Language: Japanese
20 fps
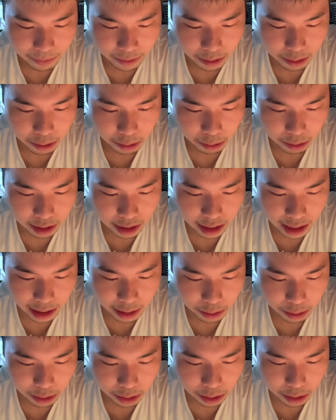特製
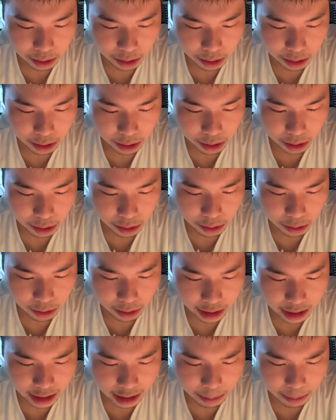の旧
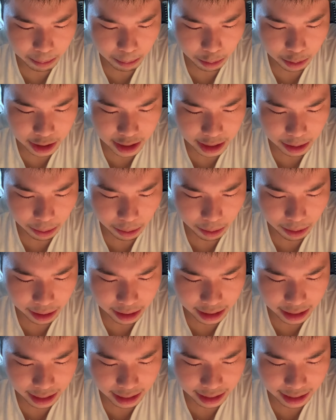品餅を
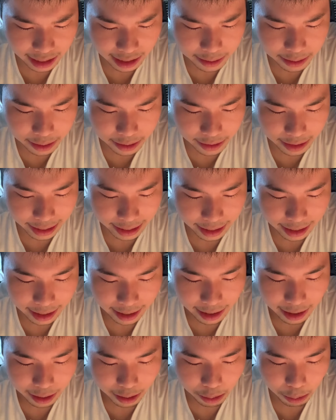入れて作り、
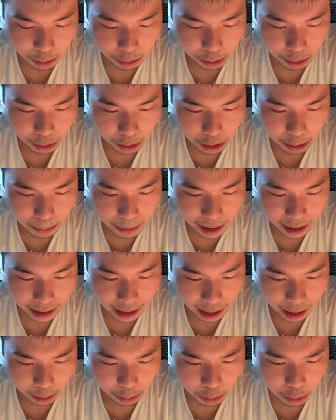登録
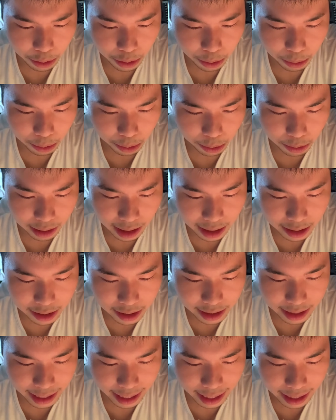メーカー、故郷と名
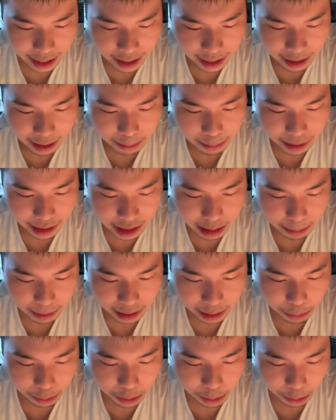付け、皆様
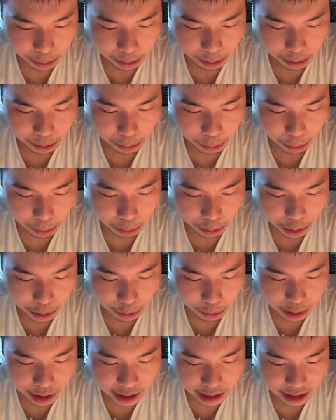にご評ご好
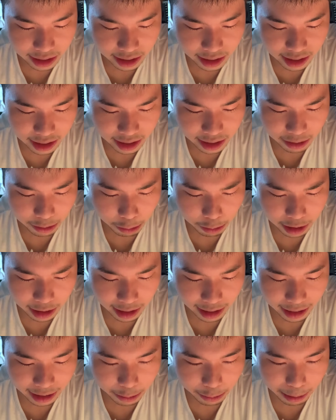評しをい
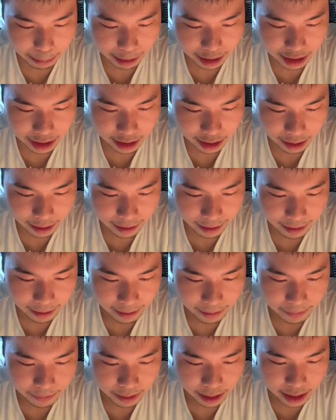ただいております。
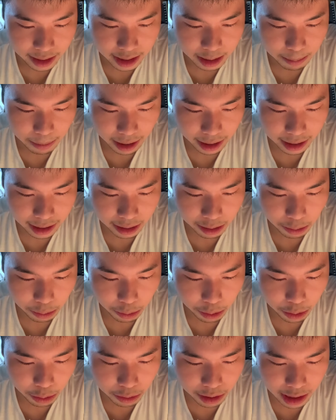姉妹品の
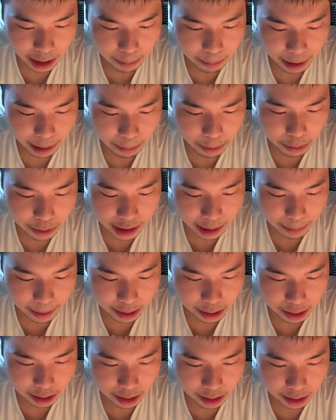故郷せんべいもございま
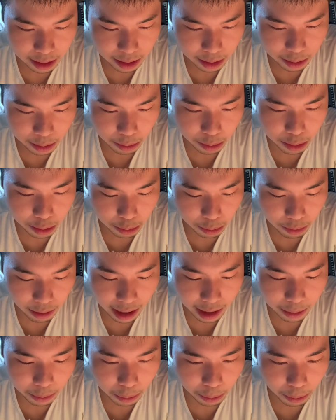す。どうぞご
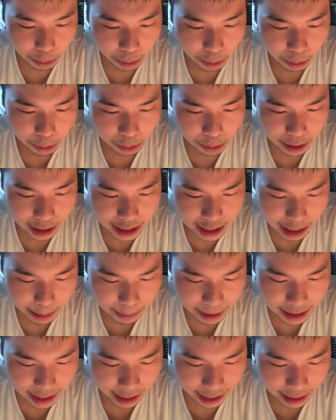愛顧。ください
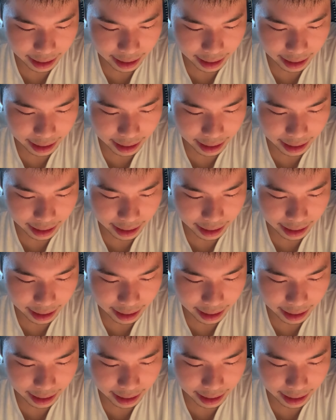ませ。